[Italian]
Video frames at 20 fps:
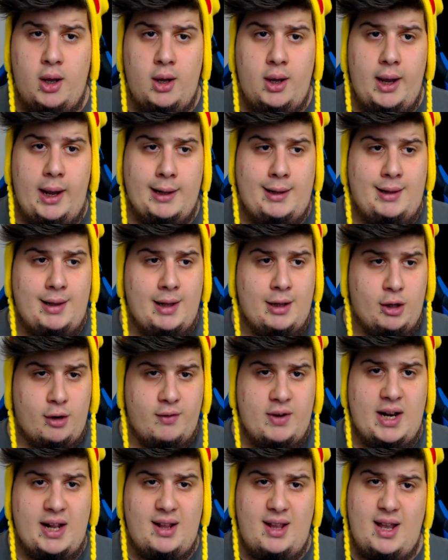E li
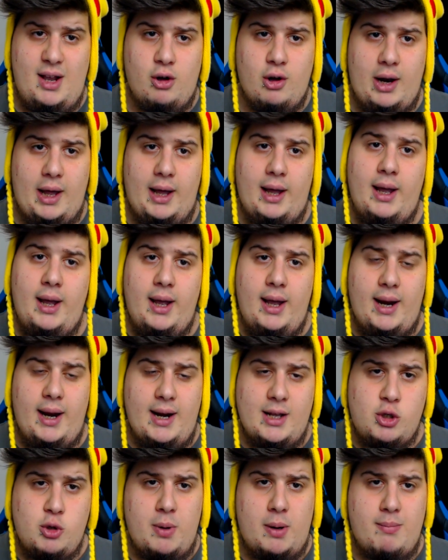trovi in edicola, e
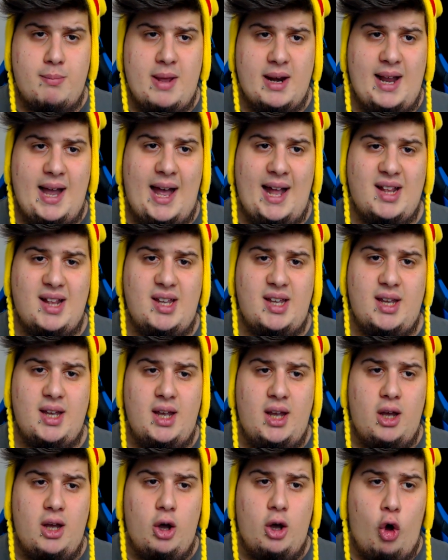nei supermercati,
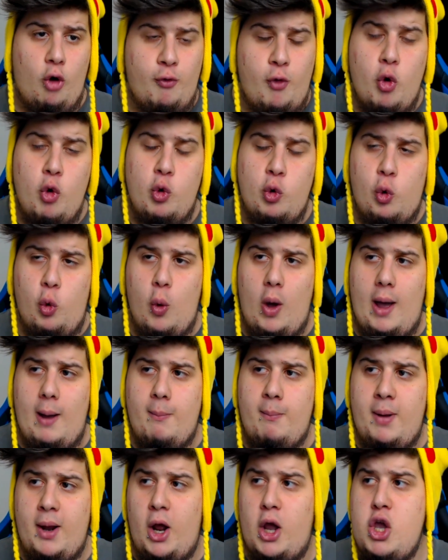ovunque.
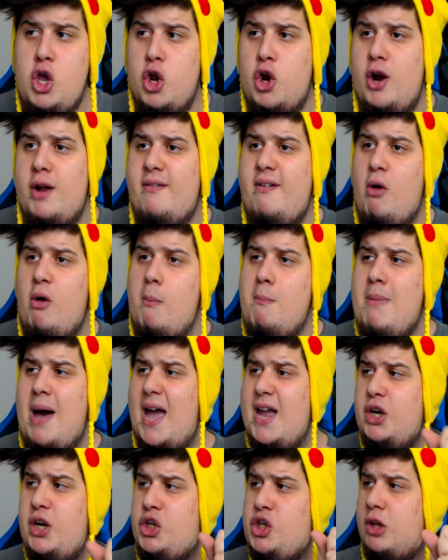Però io non avevo
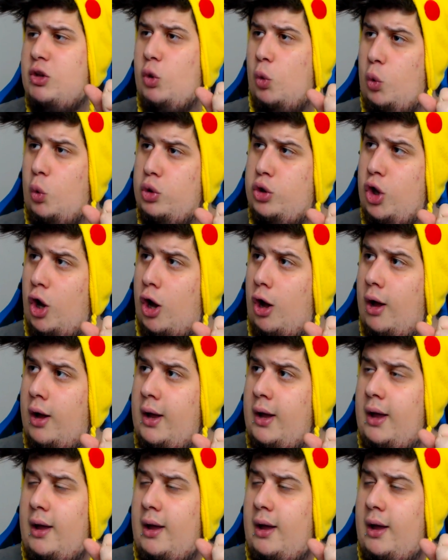mai ceduto!